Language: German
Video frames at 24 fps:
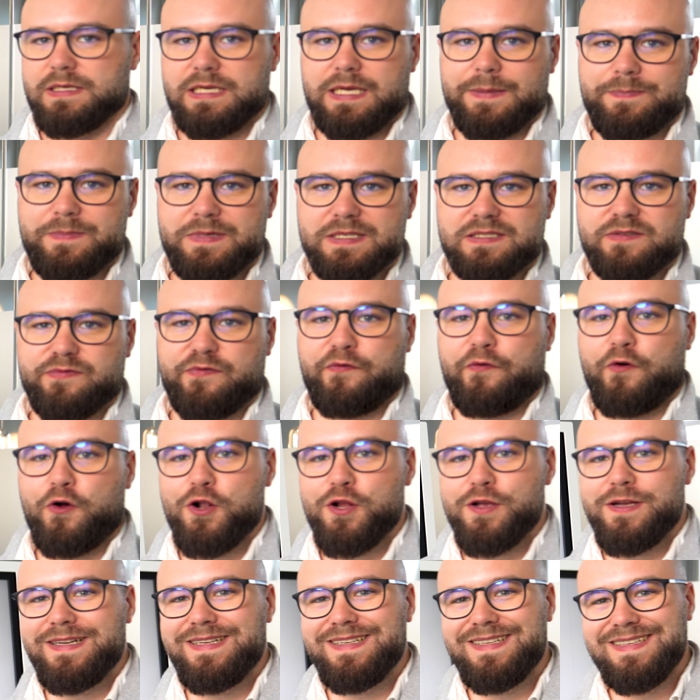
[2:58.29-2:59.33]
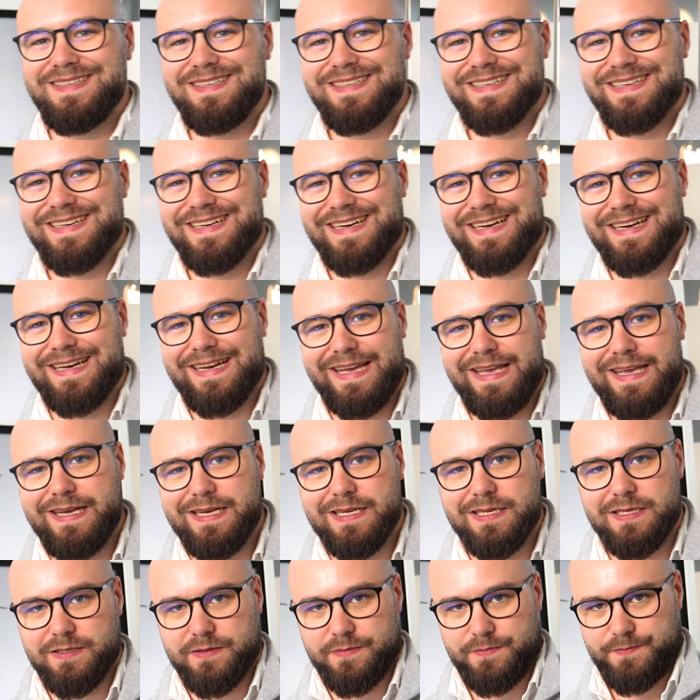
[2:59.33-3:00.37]
gibt es folgende
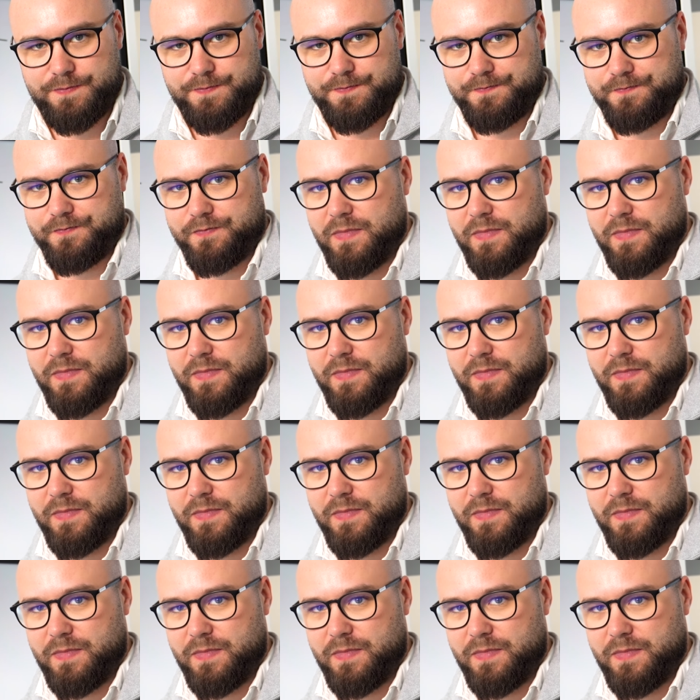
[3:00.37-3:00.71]
Regeln.